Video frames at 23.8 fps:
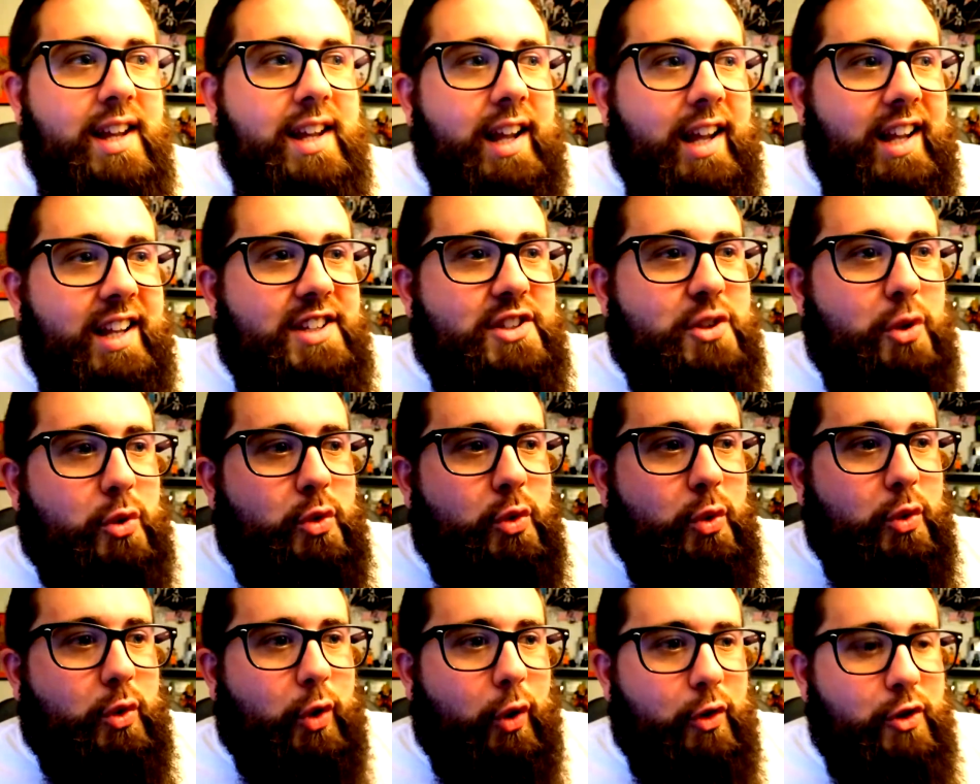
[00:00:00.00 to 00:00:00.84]
Et
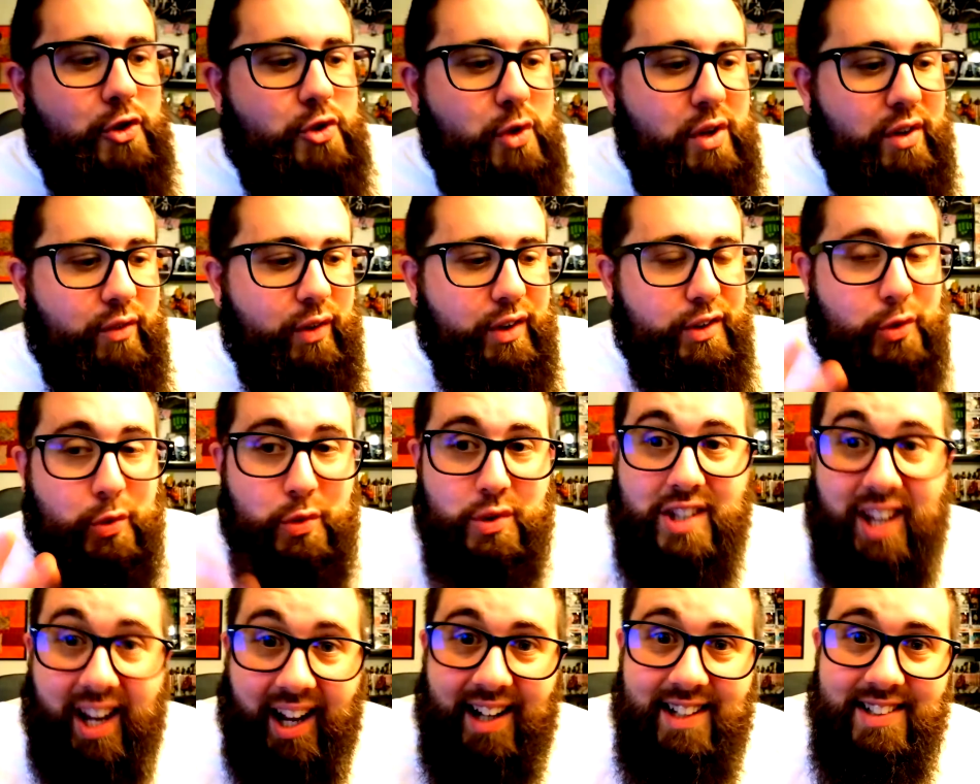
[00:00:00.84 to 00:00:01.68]
surtout quand tu les vois
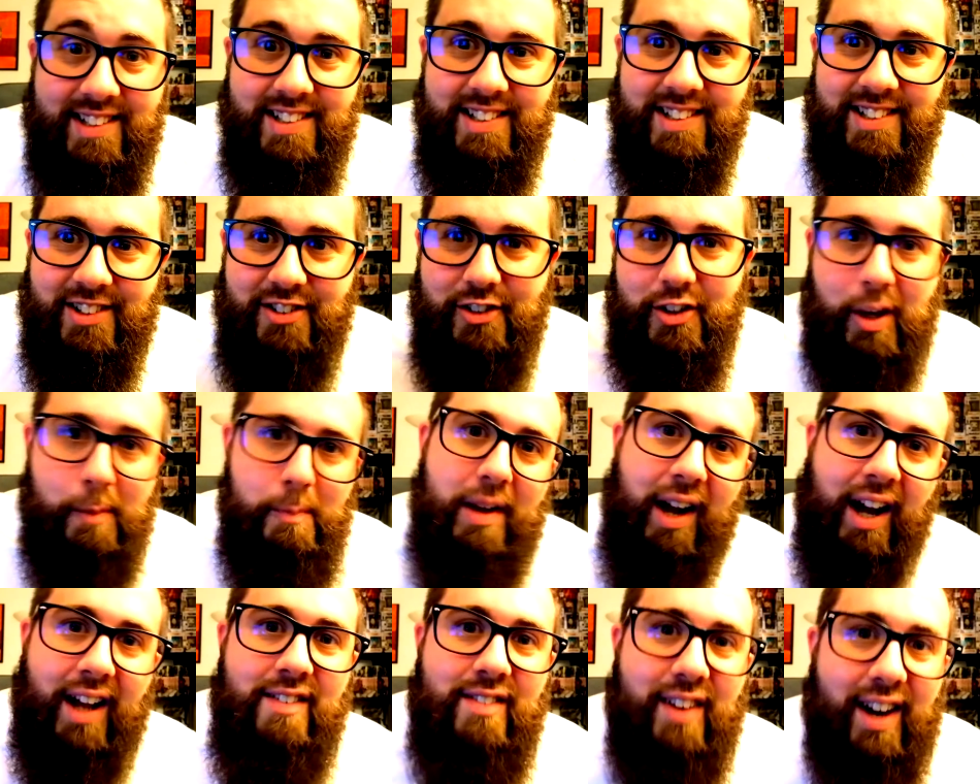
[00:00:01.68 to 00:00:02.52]
tous craindre que
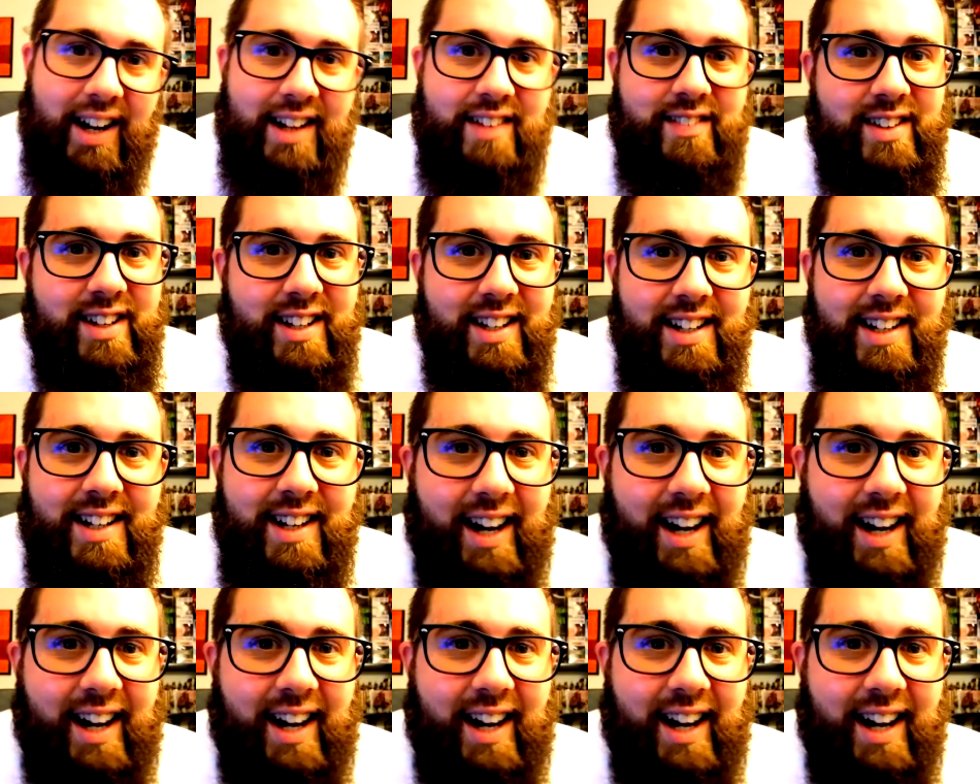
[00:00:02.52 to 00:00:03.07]
l'amiral va arriver.